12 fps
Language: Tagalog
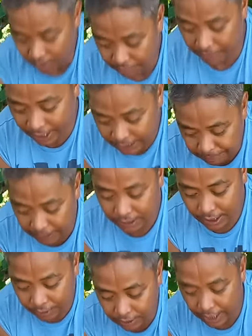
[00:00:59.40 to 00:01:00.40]
May response
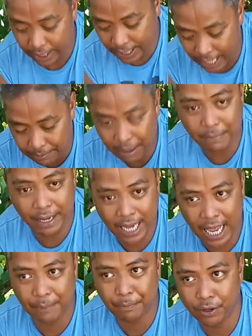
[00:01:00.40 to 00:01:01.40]
na yung tayo niya. Mamayang
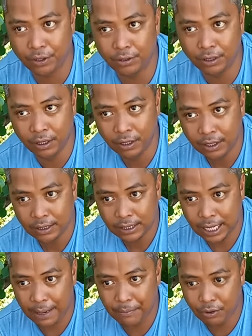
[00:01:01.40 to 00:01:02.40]
hapon,
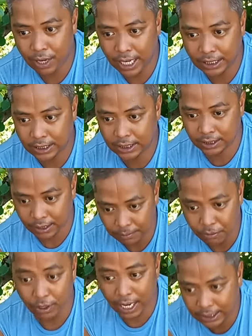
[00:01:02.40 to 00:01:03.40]
saka bukas,
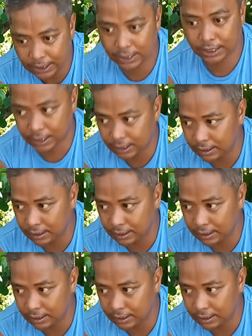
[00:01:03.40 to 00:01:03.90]
bukas.